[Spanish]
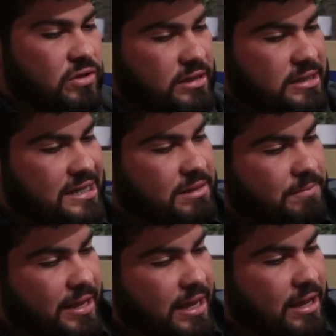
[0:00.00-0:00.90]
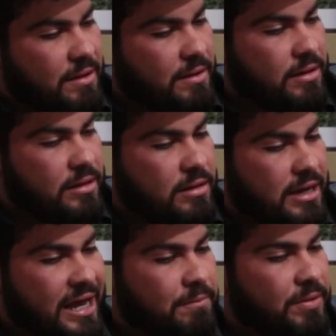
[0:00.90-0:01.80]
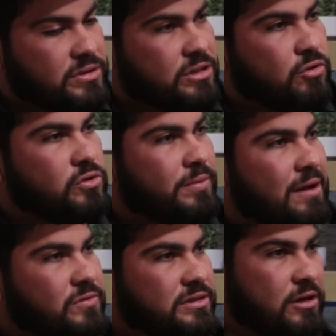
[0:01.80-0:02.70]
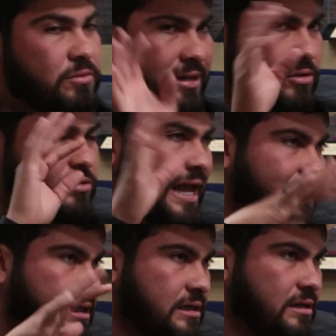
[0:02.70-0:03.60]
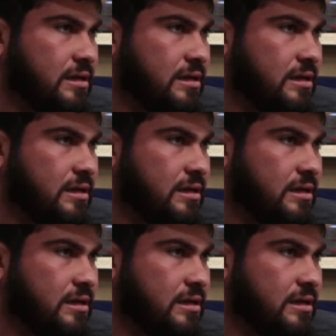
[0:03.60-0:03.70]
Se hacen para jaripeos de toros bravos que lo más los lazan